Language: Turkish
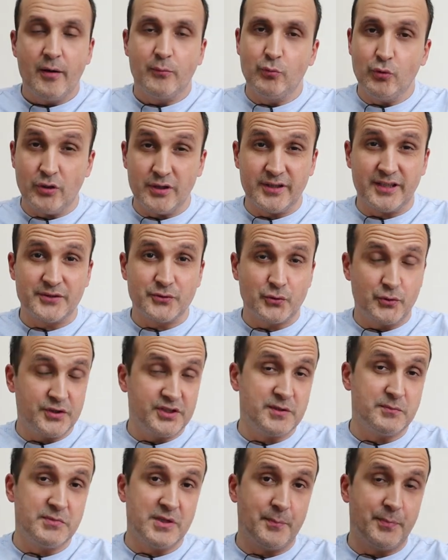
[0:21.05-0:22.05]
bu alanda
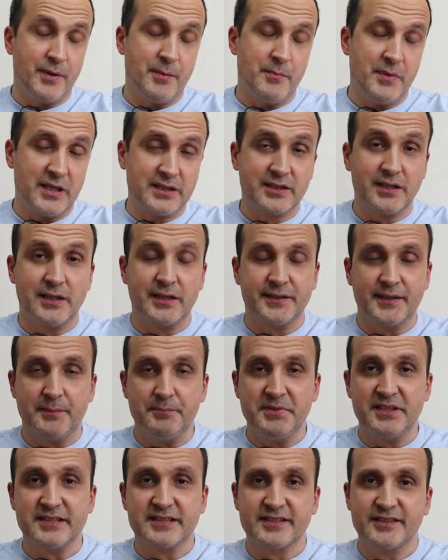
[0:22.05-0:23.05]
üretim yapan
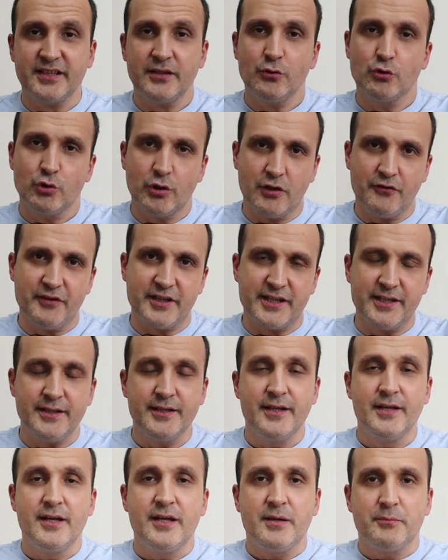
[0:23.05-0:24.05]
markalardan birisi de
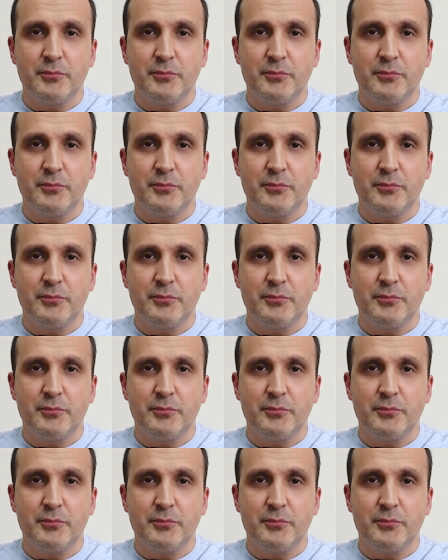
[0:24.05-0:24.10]
Huawei.